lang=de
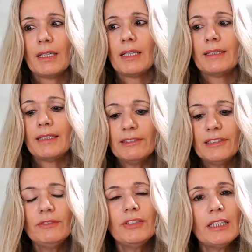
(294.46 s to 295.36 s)
Dann
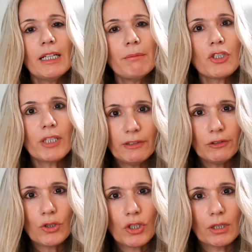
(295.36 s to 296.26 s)
sind wir in einem
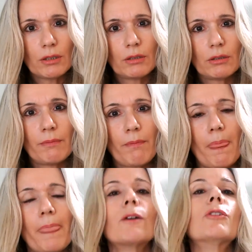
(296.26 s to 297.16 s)
Stresszustand.
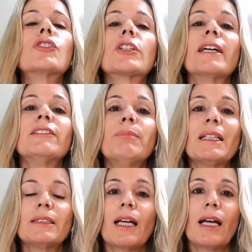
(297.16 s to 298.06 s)
Und Stress
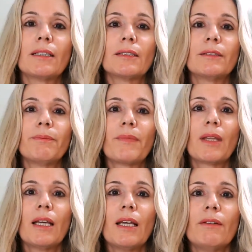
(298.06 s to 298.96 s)
macht krank.
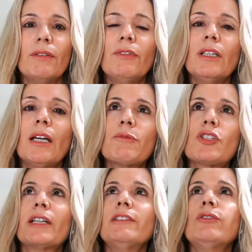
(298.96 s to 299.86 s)
Wenn wir in einem
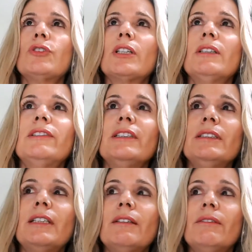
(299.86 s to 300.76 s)
Stresszustand
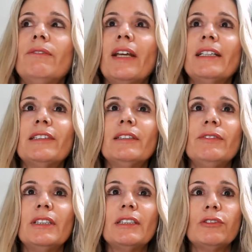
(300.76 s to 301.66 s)
sind, dann wechseln
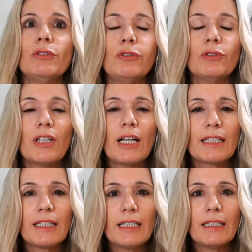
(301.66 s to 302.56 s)
wir sozusagen
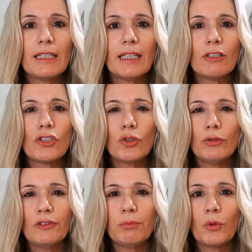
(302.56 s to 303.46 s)
in den
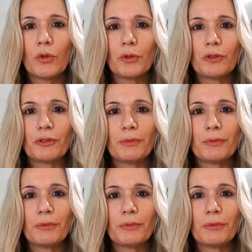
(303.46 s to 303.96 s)
Schutzmodus